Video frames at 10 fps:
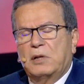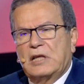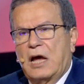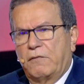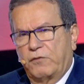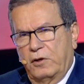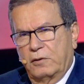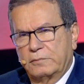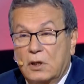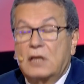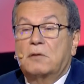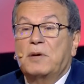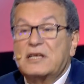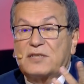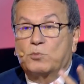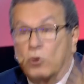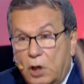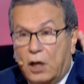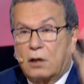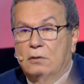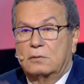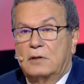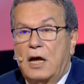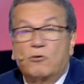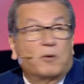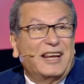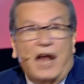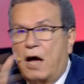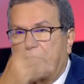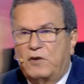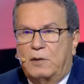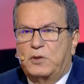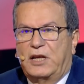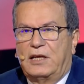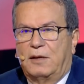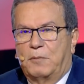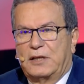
بالتافي فيه كنت باسمه هيك لانه كنعان في لبنانيين